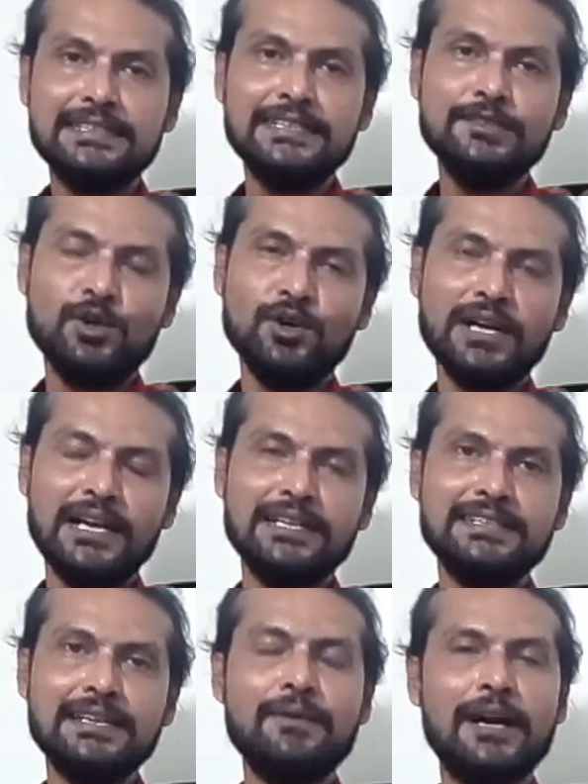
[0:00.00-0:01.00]
তিনিও
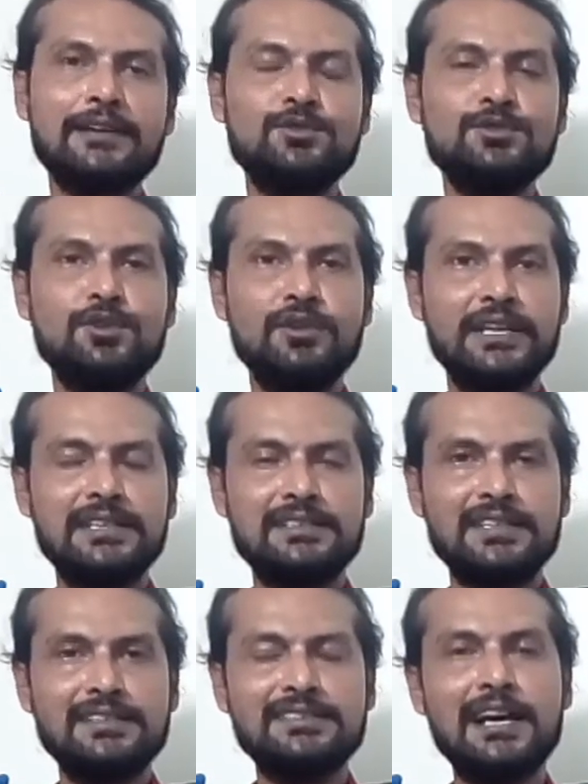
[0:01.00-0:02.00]
খানিকটা বাকরুদ্ধ হয়ে
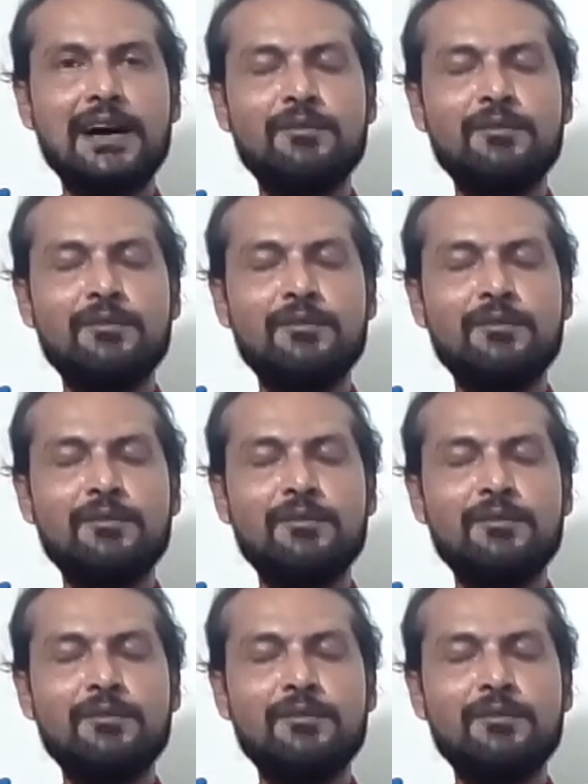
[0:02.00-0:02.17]
গিয়েছিলেন যে